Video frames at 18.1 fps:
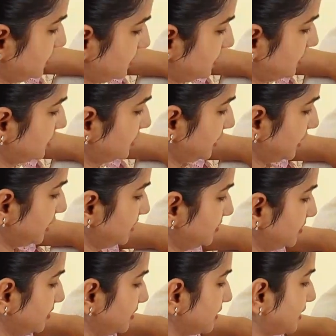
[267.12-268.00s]
से
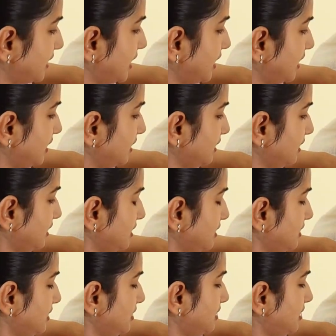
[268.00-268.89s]
डिटेल में बताया है
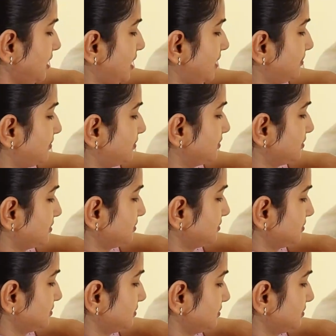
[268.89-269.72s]
आपको